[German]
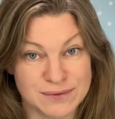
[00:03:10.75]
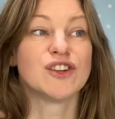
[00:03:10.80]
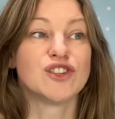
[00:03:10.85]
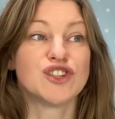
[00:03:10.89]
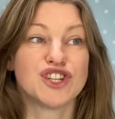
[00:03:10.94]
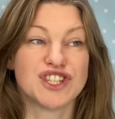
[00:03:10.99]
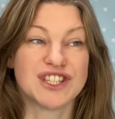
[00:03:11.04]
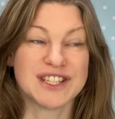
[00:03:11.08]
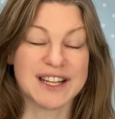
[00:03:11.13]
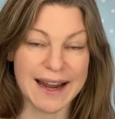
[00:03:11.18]

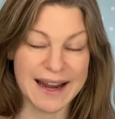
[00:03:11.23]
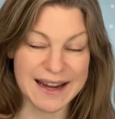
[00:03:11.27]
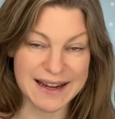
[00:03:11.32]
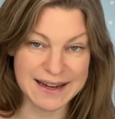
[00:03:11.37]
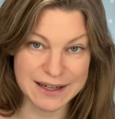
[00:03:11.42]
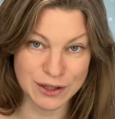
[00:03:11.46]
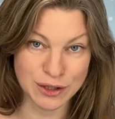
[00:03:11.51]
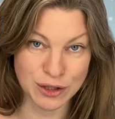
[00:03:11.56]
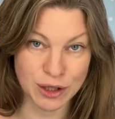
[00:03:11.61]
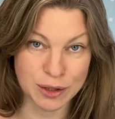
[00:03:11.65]

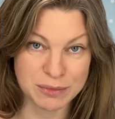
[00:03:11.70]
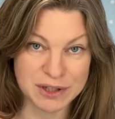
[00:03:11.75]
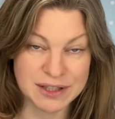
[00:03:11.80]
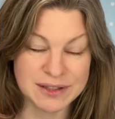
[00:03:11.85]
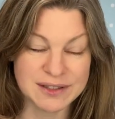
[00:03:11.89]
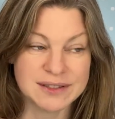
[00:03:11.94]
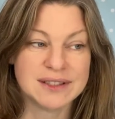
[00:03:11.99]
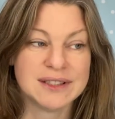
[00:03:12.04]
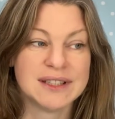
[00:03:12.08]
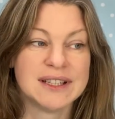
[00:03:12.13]
Streng genommen
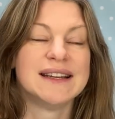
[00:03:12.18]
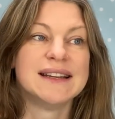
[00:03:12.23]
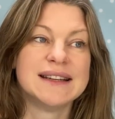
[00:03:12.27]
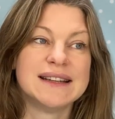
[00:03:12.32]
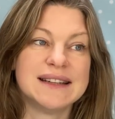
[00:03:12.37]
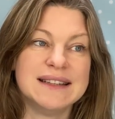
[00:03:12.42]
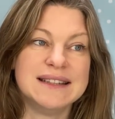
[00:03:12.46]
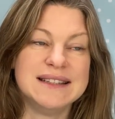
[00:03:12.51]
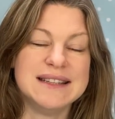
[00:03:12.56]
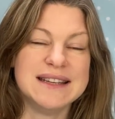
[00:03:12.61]

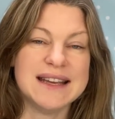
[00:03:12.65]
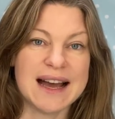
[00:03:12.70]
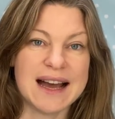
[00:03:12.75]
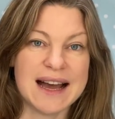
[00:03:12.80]
die